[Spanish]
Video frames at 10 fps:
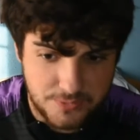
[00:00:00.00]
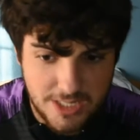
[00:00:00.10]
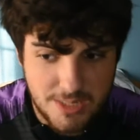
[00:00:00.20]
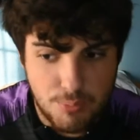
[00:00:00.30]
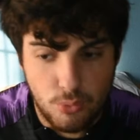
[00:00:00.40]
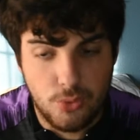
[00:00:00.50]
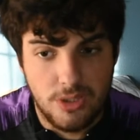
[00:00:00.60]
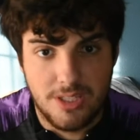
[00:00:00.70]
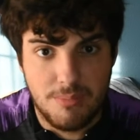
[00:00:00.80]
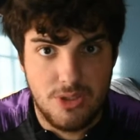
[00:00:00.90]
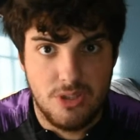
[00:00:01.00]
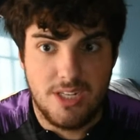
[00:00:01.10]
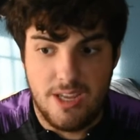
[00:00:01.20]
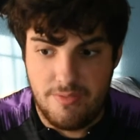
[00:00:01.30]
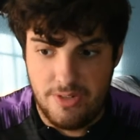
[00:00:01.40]
ese punto intermedio entre
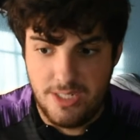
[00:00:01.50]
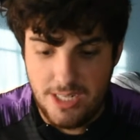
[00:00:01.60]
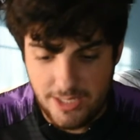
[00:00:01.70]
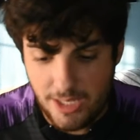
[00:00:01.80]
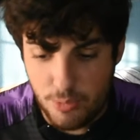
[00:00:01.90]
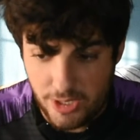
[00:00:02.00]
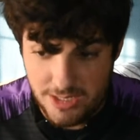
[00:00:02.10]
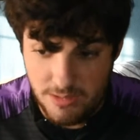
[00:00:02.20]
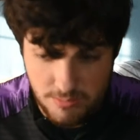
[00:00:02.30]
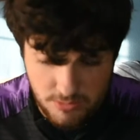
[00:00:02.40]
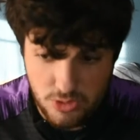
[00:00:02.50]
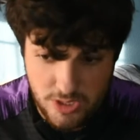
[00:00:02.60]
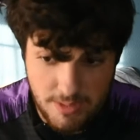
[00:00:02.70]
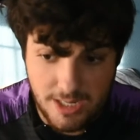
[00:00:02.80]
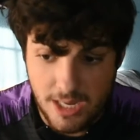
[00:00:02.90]
la defensa y el ataque, porque
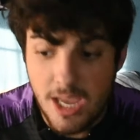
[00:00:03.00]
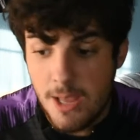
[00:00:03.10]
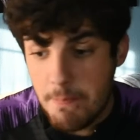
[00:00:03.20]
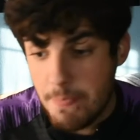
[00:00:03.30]
se, ve que